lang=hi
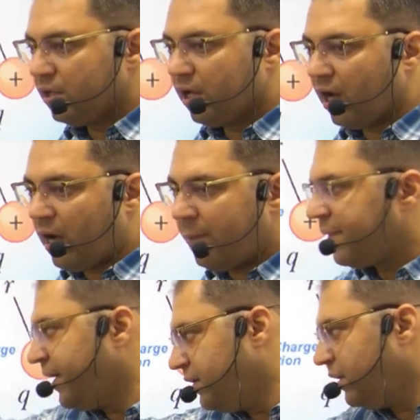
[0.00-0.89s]
आप
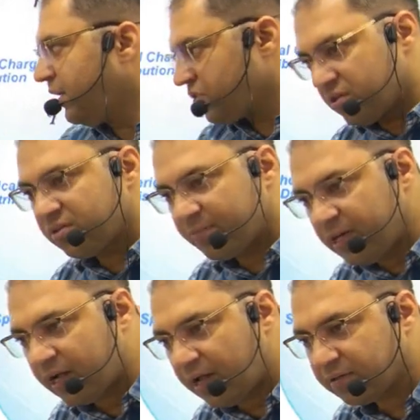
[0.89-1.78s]
इंटीग्रेशन से भी
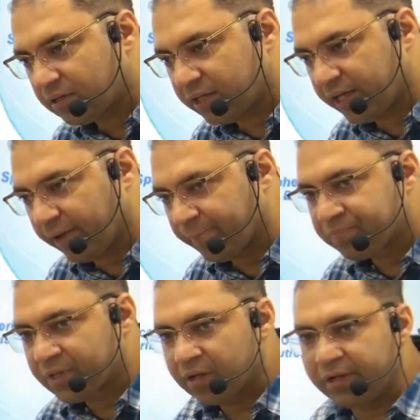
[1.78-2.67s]
निकाल सकते हैं
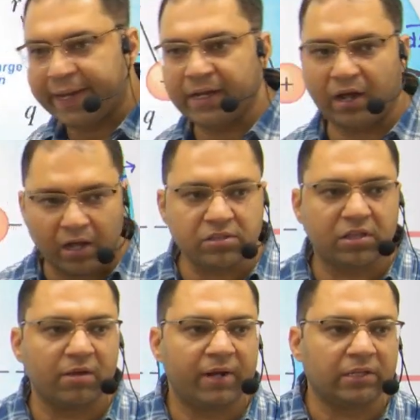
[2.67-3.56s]
लेकिन आज के
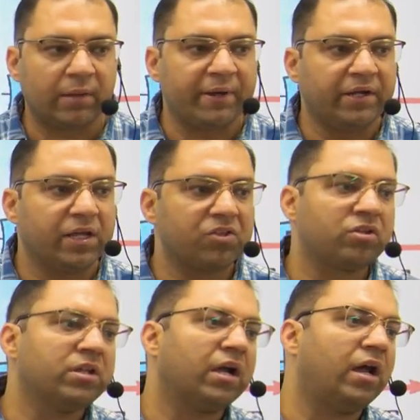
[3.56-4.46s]
बाद आप इंटीग्रेशन
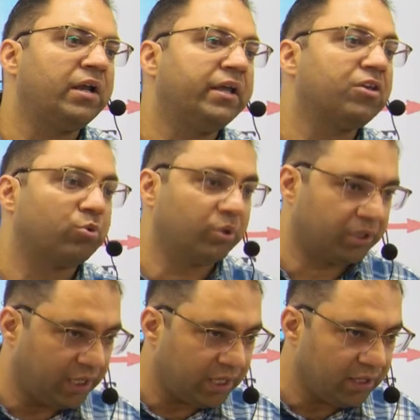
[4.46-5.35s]
निकालने की जरूरत
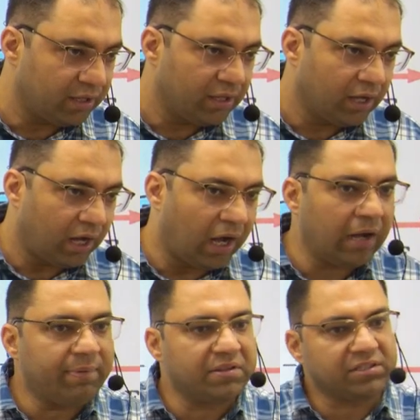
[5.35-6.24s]
नहीं है आप
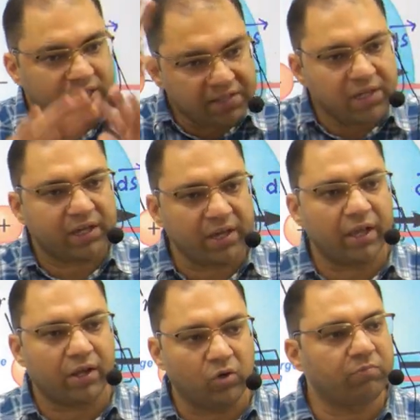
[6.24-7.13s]
बस ये देखें कि
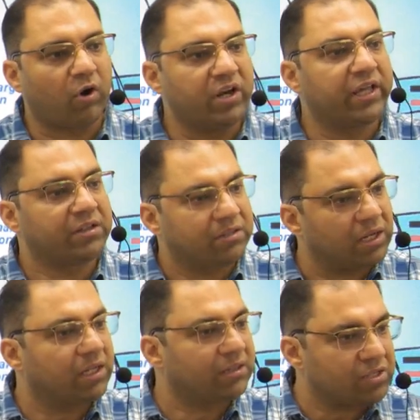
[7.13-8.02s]
क्लोज बॉडी के अंदर
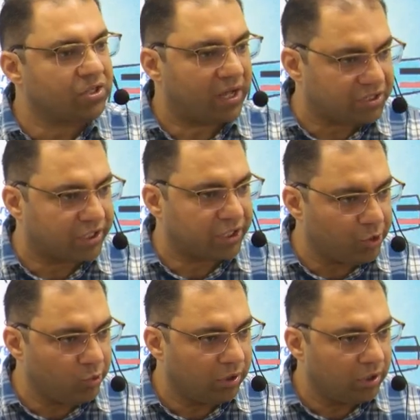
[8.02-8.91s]
कितना चार्ज है क्यू
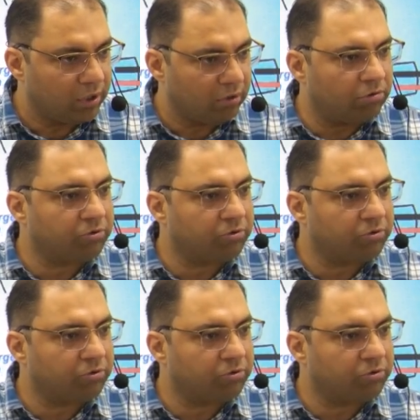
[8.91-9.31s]
उसको